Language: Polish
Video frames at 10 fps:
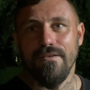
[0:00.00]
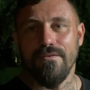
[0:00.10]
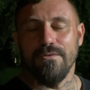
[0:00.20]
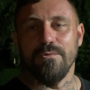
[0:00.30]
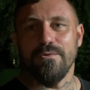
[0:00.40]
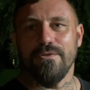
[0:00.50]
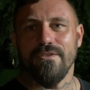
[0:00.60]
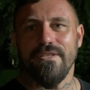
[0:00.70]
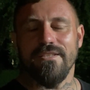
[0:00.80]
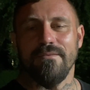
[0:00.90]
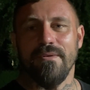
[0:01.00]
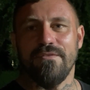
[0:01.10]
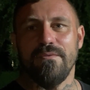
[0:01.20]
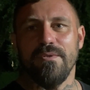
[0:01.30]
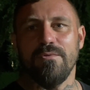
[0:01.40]
No cóż, jak temat
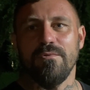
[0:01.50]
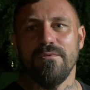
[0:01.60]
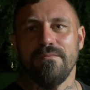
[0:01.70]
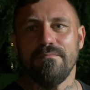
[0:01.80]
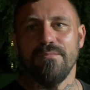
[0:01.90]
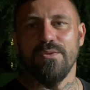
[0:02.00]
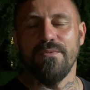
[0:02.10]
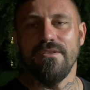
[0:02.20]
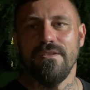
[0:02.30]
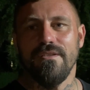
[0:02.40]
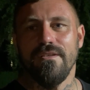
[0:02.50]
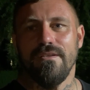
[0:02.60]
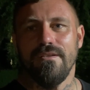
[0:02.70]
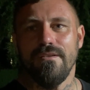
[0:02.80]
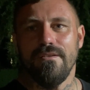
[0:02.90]
filmiku brzmi,
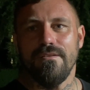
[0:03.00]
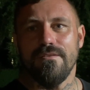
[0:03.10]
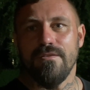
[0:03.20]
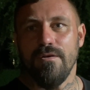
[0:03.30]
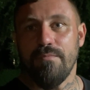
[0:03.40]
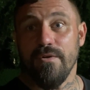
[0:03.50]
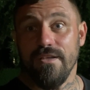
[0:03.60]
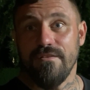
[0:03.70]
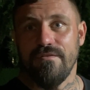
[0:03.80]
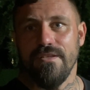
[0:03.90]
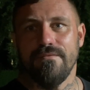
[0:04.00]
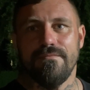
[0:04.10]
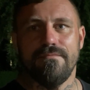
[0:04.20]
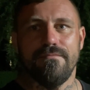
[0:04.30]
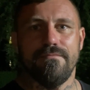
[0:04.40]
co po kadziwie,
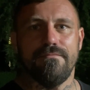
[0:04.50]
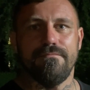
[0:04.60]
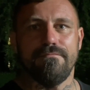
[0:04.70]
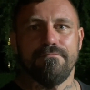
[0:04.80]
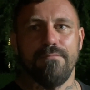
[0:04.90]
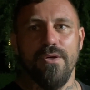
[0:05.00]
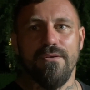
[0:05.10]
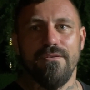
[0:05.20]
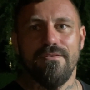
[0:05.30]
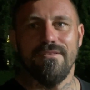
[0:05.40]
Bo